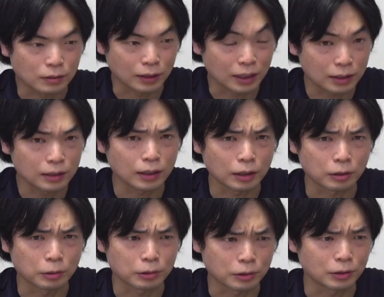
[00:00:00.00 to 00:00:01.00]
気づいたの
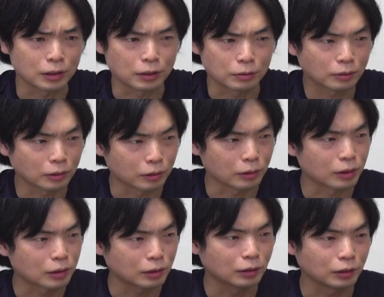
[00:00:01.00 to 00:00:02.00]
が遅すぎた
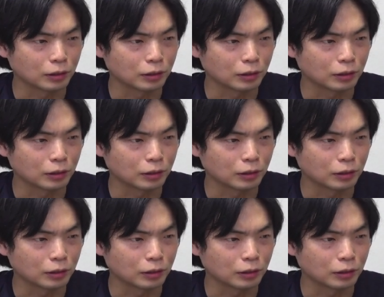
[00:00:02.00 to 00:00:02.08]
俺